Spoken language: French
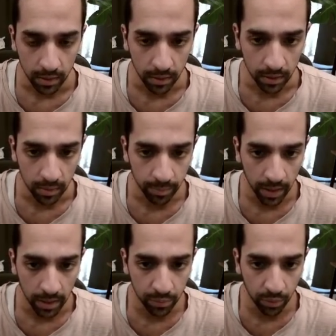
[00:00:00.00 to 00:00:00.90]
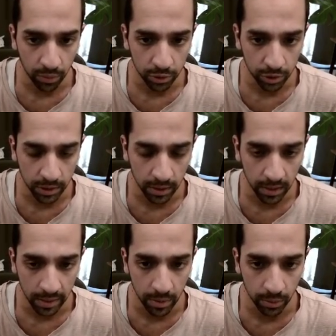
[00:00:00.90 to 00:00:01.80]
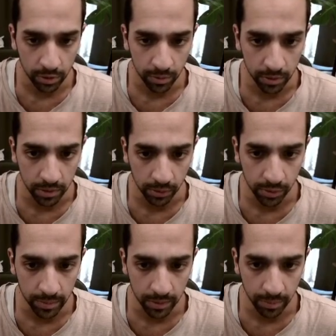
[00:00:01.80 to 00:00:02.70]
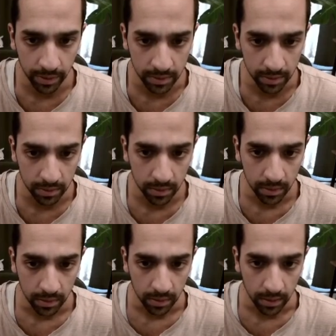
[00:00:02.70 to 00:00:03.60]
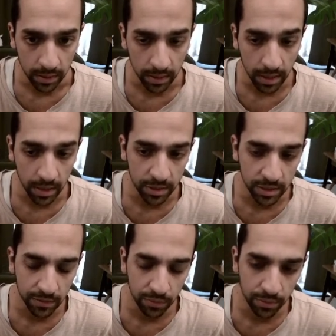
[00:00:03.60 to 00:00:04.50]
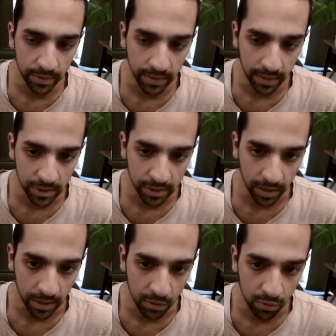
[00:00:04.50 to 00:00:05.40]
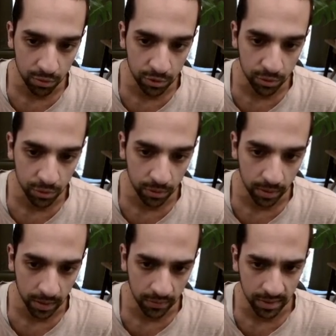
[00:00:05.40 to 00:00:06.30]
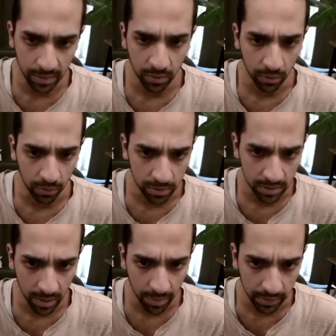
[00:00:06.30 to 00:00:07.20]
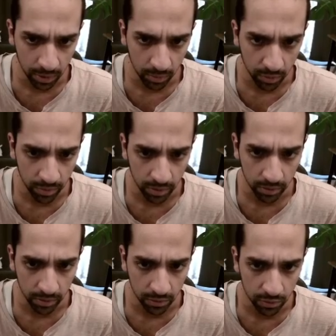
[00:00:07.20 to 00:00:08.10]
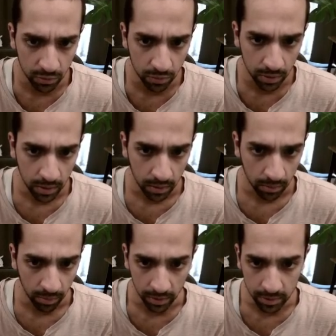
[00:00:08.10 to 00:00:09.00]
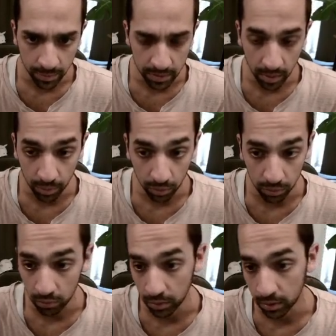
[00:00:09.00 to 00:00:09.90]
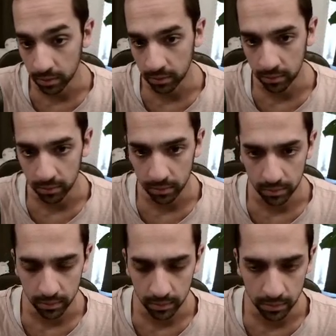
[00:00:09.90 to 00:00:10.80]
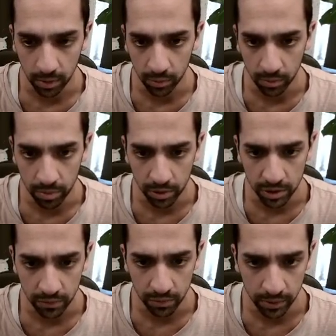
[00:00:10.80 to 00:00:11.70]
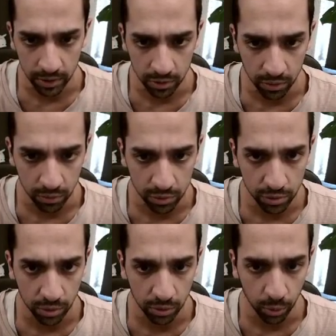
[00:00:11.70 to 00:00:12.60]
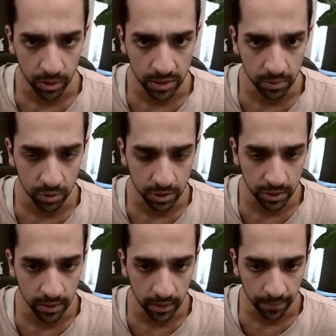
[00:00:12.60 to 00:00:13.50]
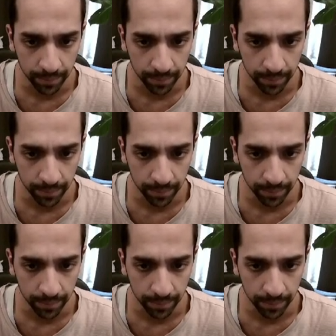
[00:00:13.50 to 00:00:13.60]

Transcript: Et pareil pour le change éclair, et malheureusement il y en a un deuxième qui est passé. Et là j'ai voulu catch un coup de jus, évidemment on se tape un énorme bug, du coup bah il se passe n'importe quoi, hein. un énorme bug, j'ai voulu catch le coup de jus sur le troisième change éclair.